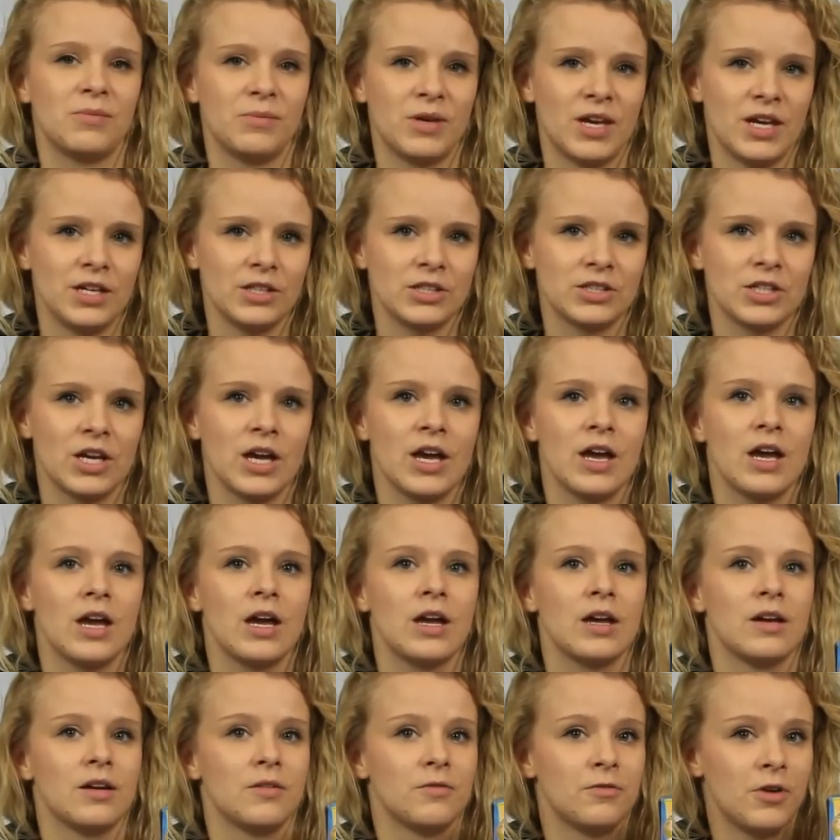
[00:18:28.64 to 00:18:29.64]
je mieć
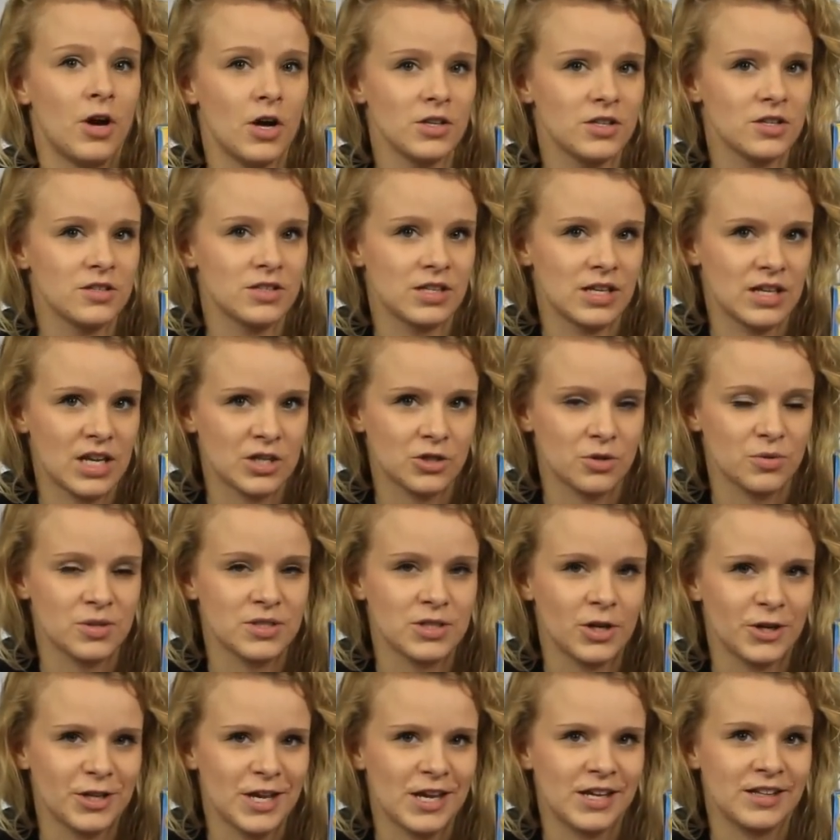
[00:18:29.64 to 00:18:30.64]
wchodząc na naszą
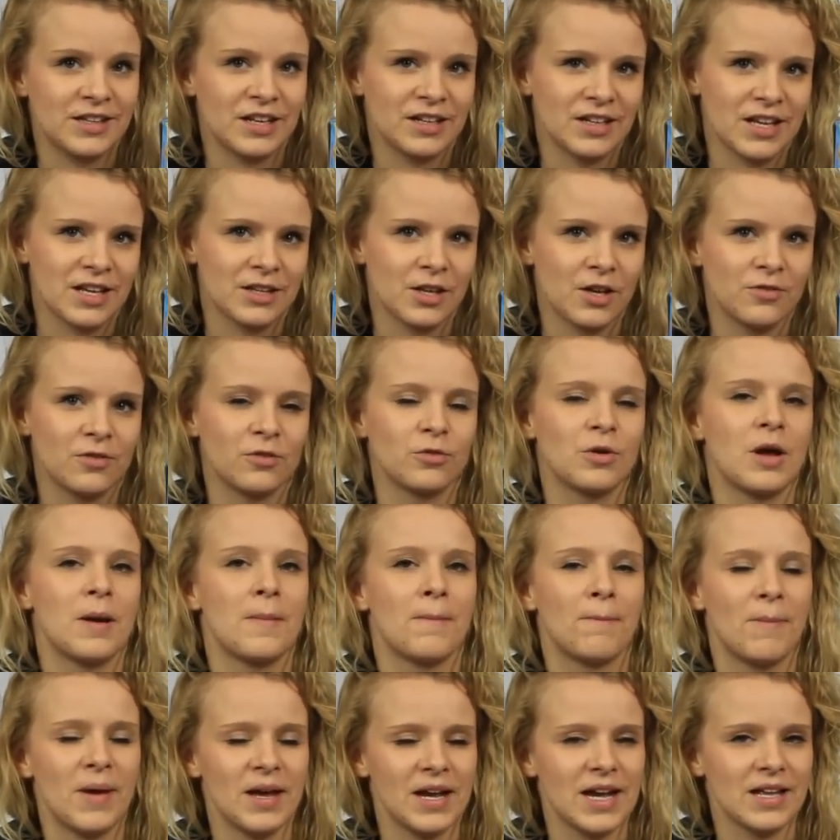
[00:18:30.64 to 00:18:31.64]
stronę internetową
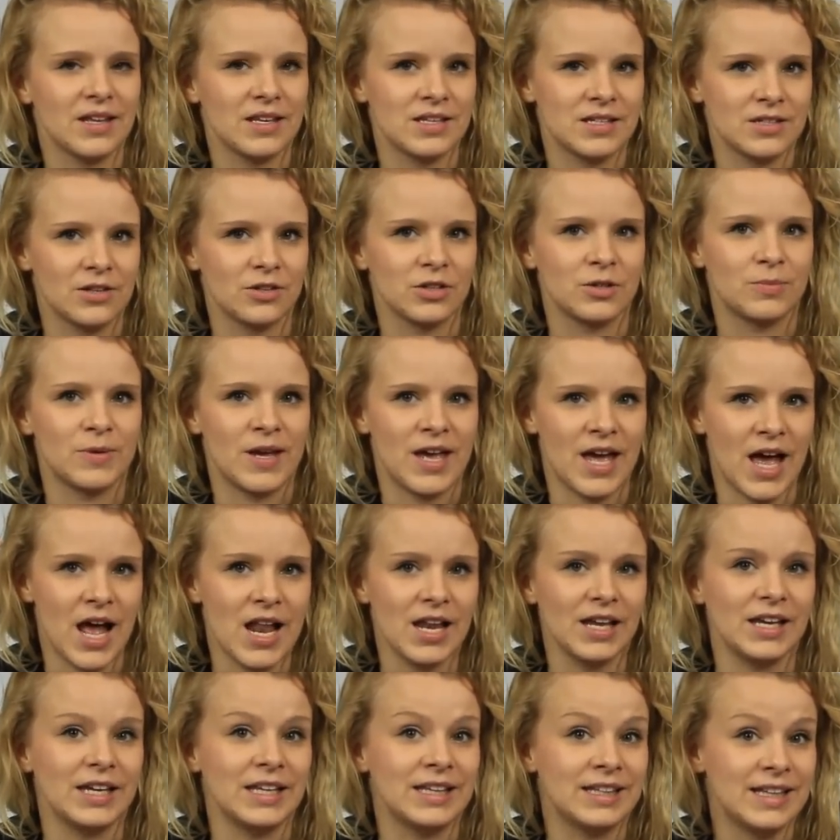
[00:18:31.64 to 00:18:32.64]

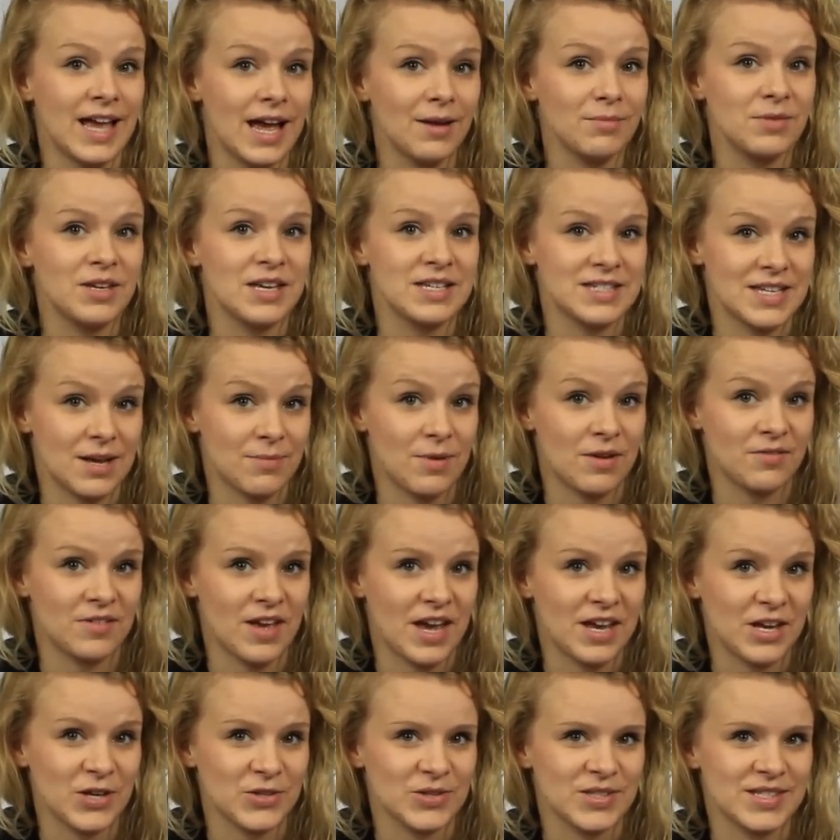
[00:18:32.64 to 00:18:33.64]
megadyskont.pl i tam je
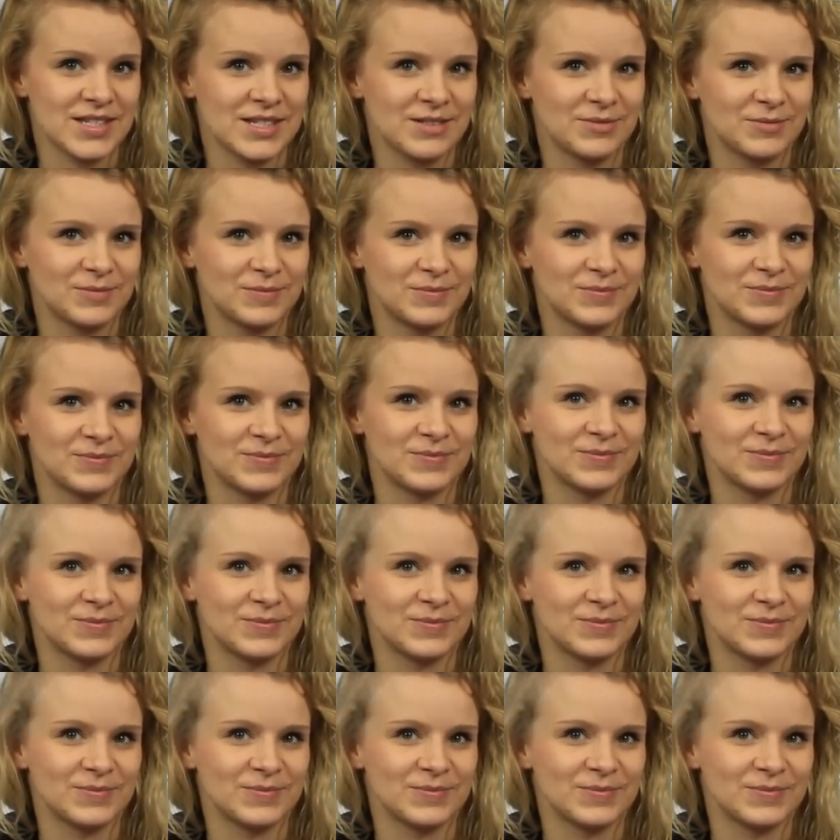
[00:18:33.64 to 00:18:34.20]
zamawiając.